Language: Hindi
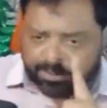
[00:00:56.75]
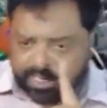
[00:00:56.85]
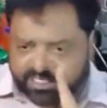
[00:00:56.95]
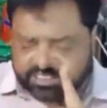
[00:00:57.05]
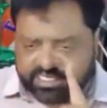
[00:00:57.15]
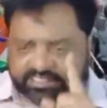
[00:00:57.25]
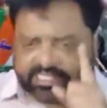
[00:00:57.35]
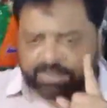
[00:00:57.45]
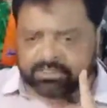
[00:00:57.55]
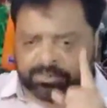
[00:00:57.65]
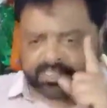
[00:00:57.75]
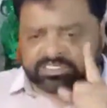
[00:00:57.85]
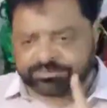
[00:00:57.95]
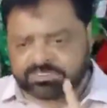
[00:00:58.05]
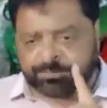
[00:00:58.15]
बनर्जी के सामने में
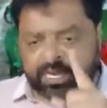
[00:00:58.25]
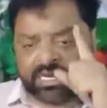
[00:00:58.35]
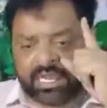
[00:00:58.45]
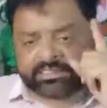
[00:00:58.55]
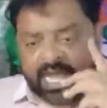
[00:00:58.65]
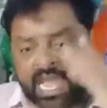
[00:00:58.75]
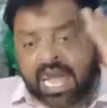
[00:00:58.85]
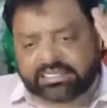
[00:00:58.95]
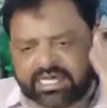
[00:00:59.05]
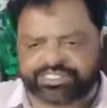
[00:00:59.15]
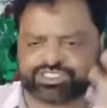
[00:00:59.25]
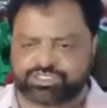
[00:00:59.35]
सबसे पहले रहता है आदर्श